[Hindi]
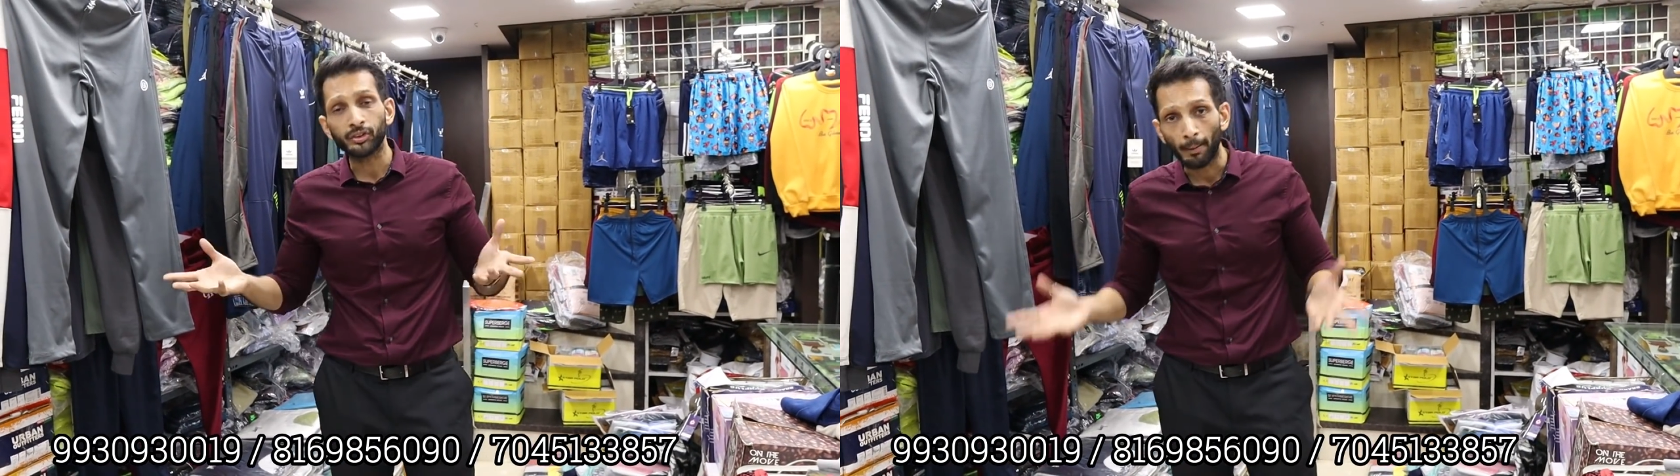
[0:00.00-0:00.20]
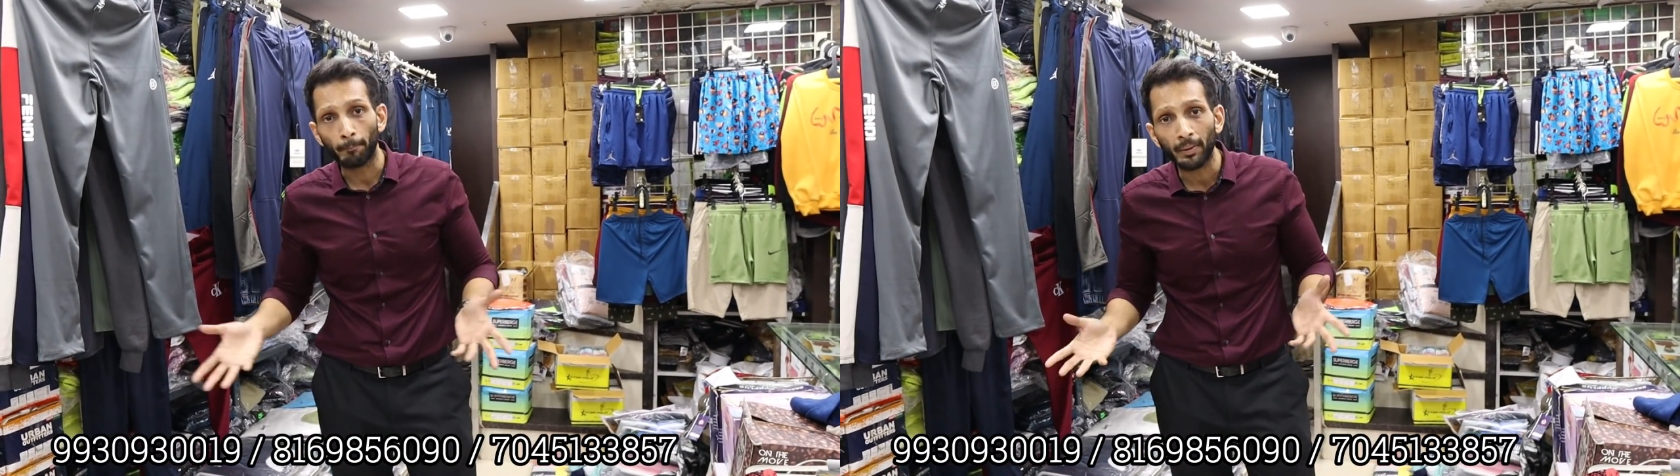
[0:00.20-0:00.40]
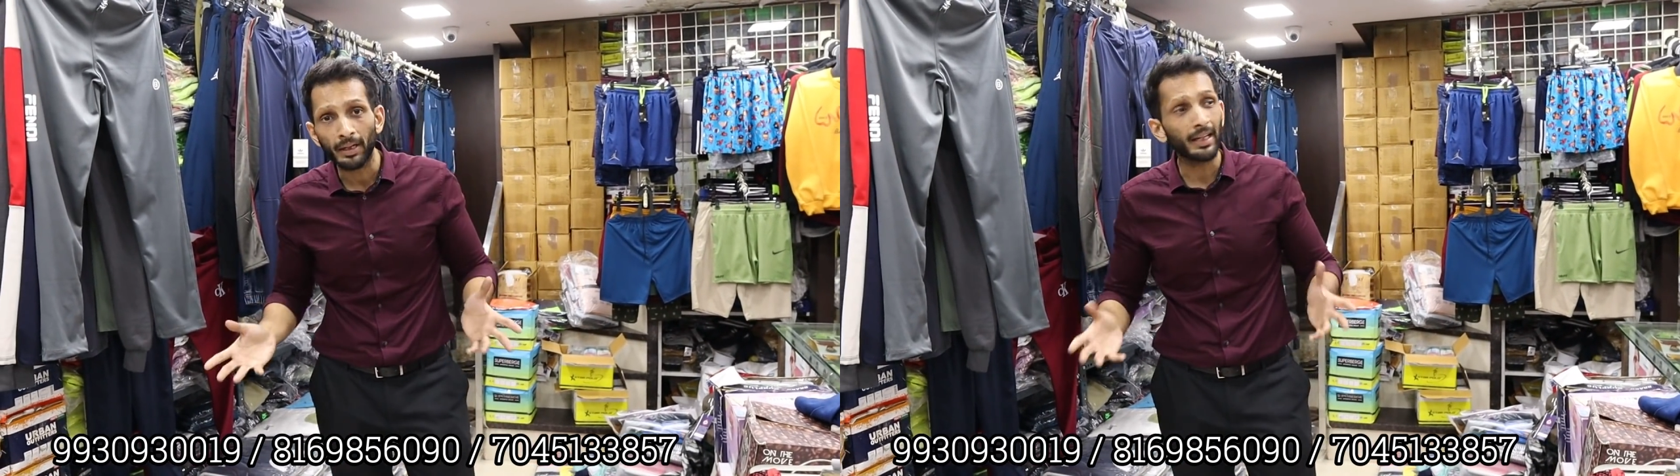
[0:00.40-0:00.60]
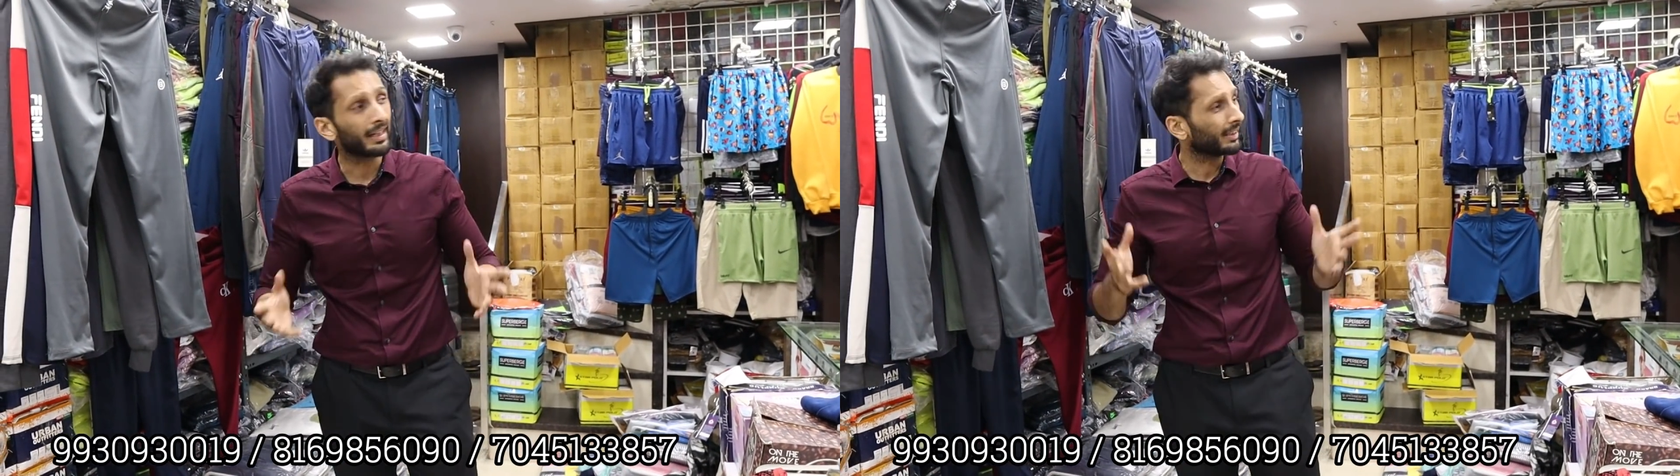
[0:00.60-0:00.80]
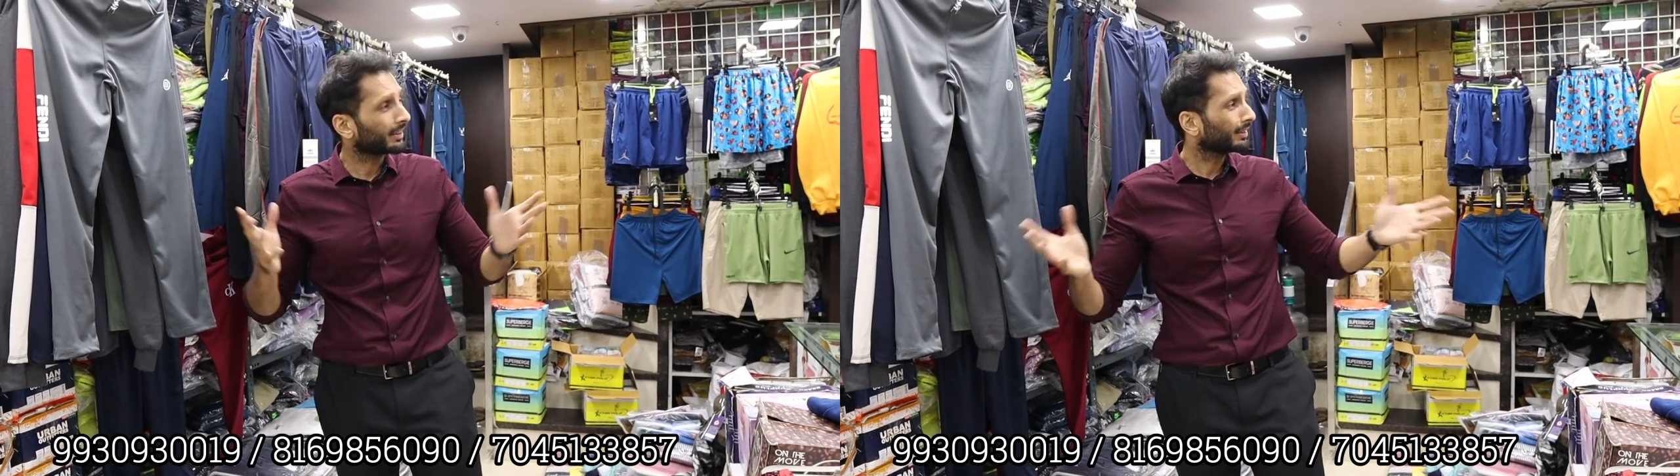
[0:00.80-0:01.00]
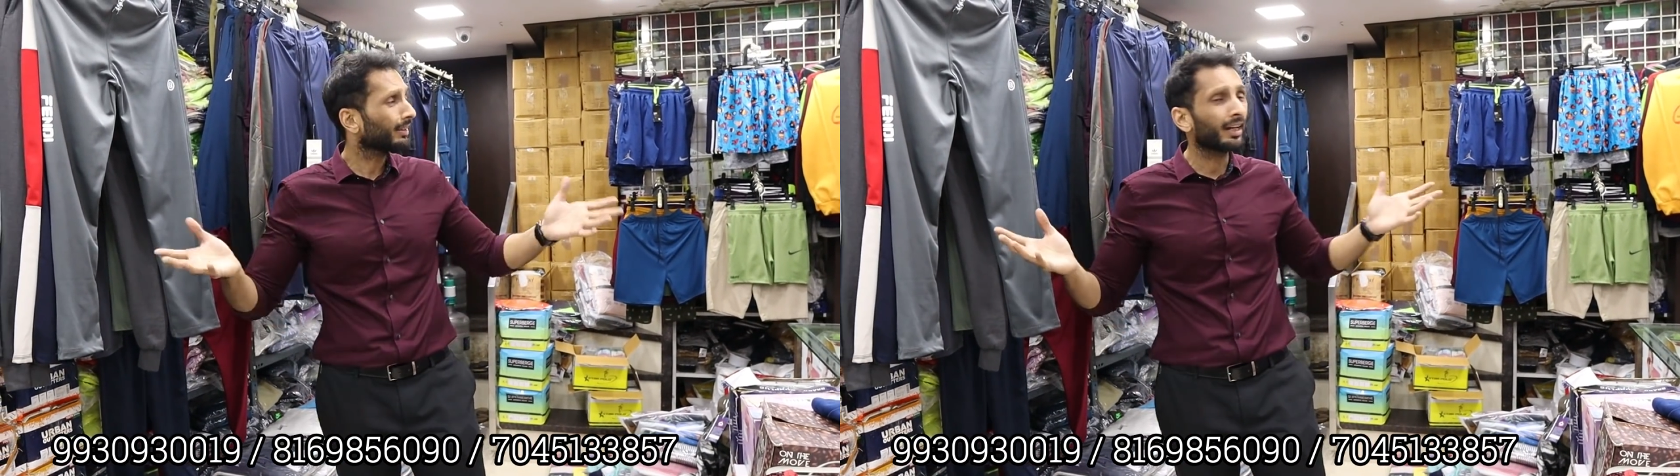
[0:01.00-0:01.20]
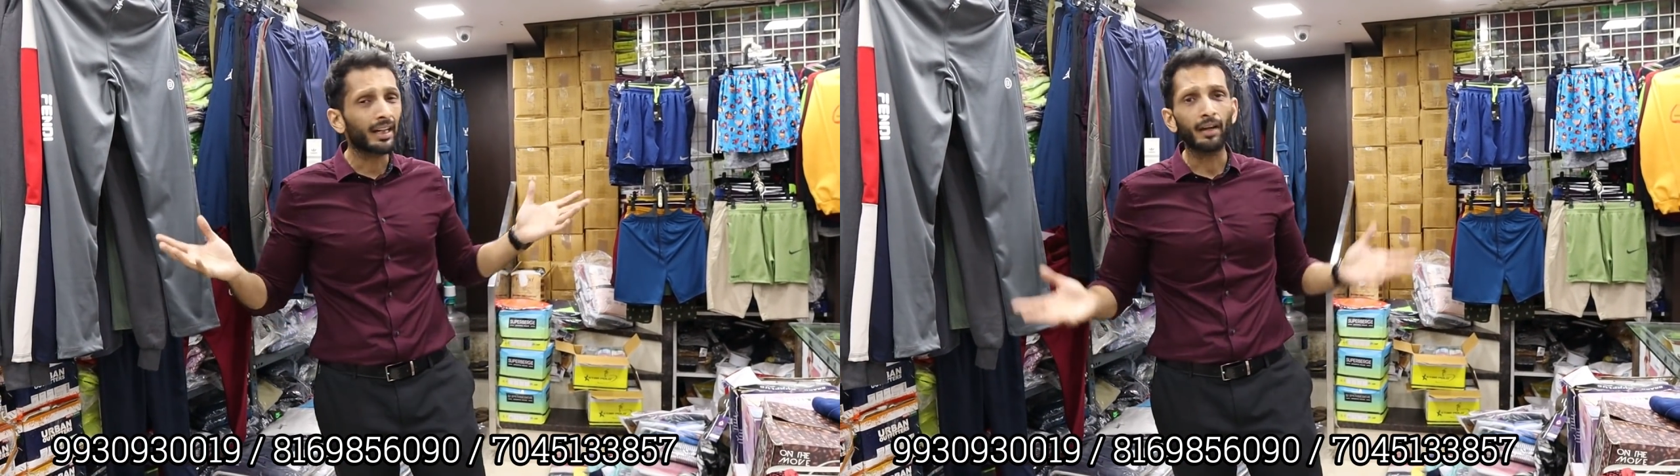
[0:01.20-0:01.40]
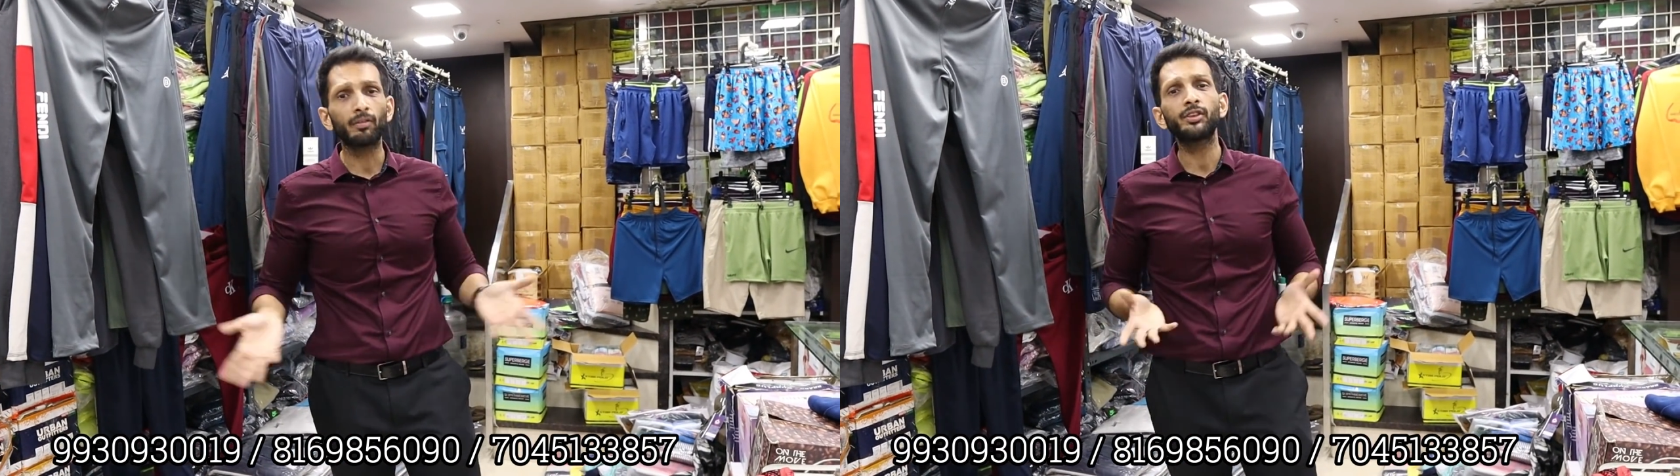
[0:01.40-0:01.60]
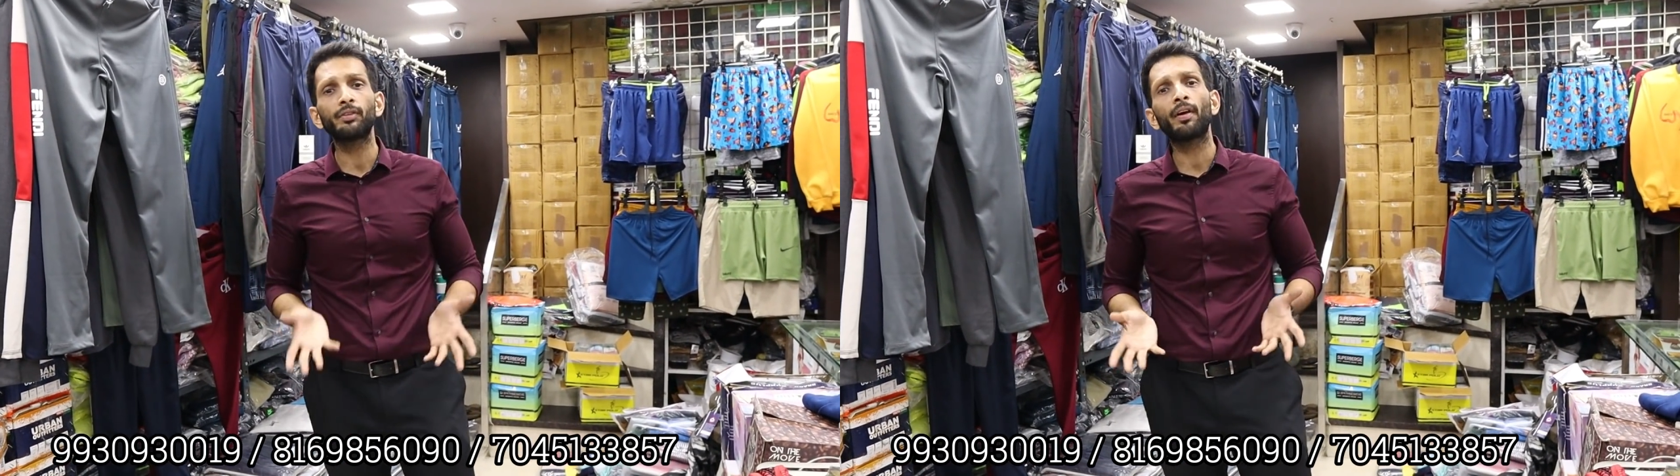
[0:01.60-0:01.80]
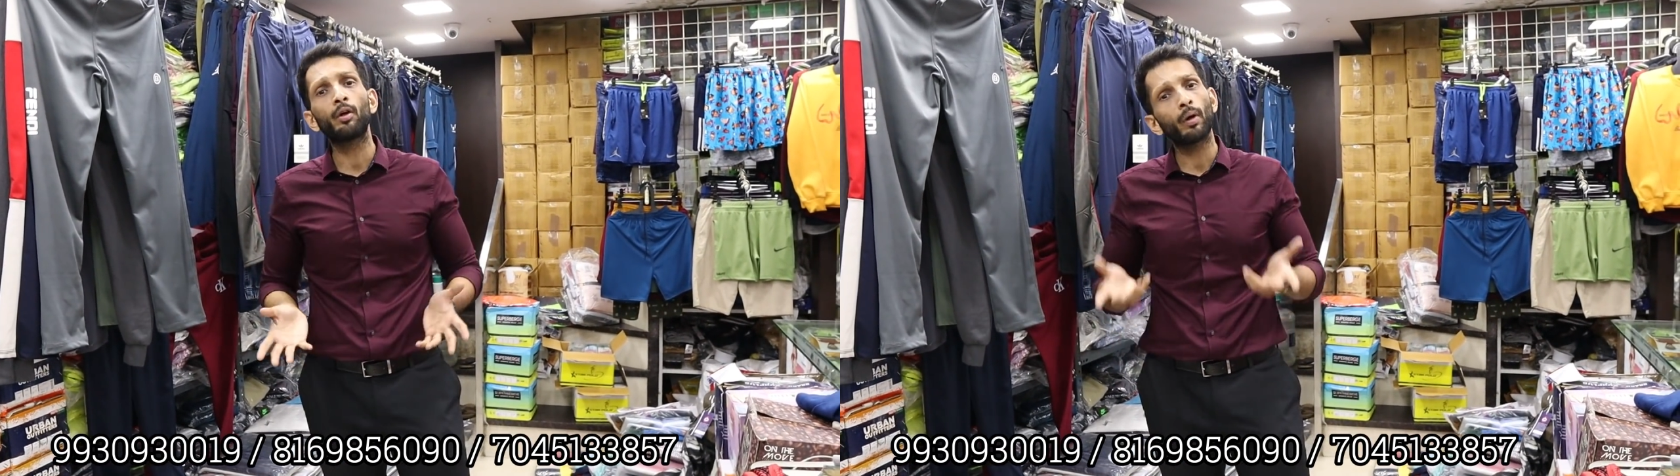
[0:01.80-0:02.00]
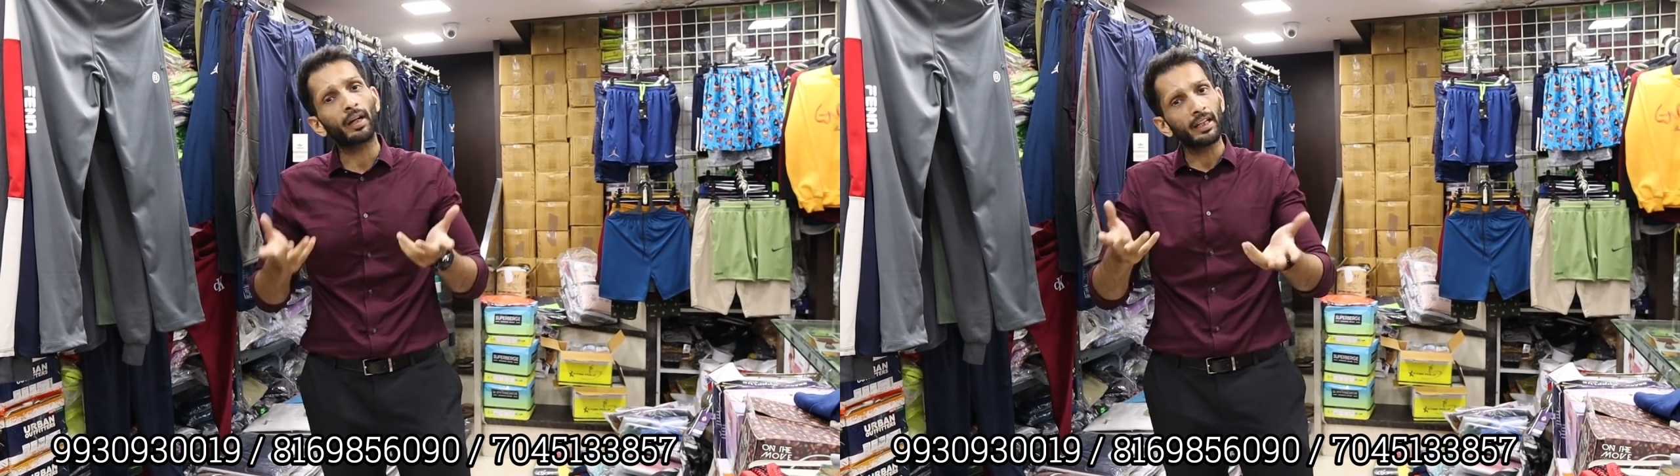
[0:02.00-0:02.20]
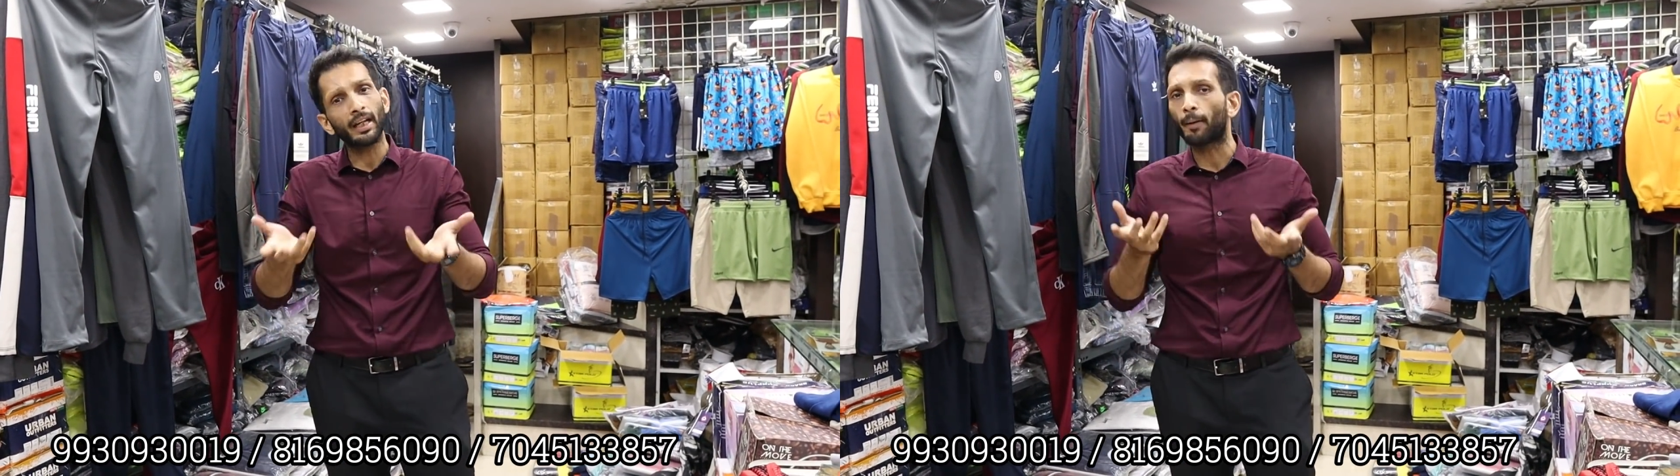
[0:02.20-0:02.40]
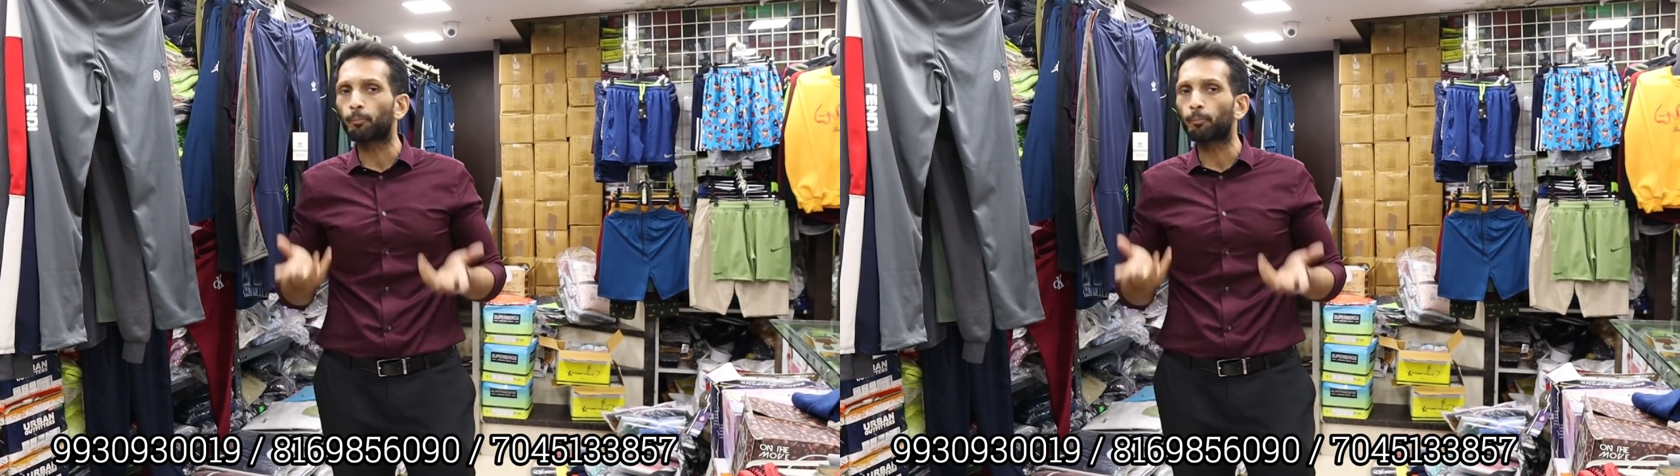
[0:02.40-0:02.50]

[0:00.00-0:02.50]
सैंपल है इतना डाइवर्सिफाई हुआ है खाली